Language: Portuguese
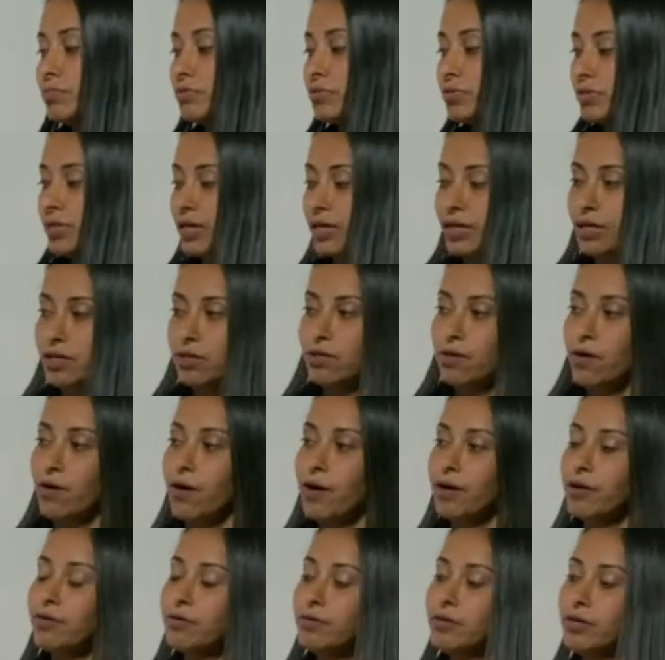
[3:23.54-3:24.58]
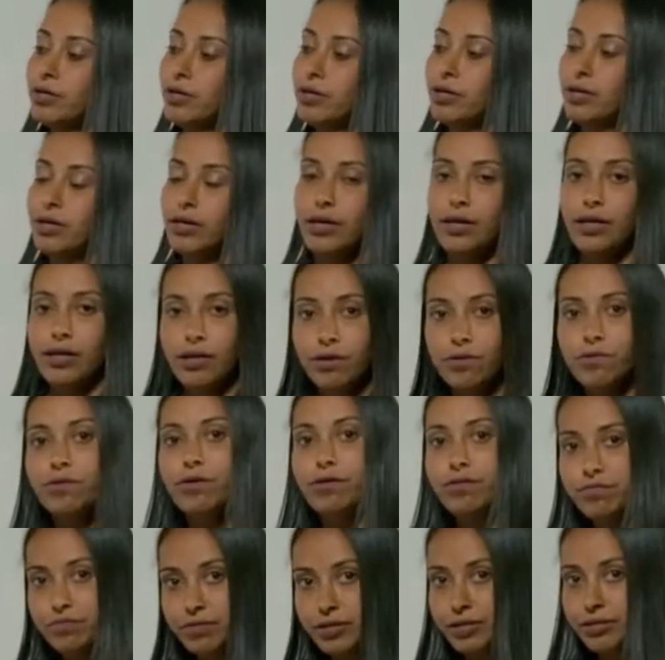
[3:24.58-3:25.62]
o território e o
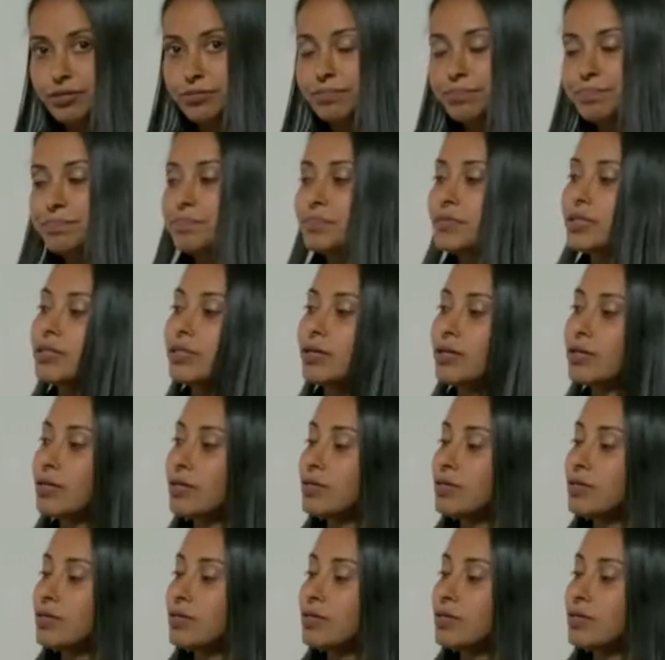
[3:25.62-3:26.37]
governo. Então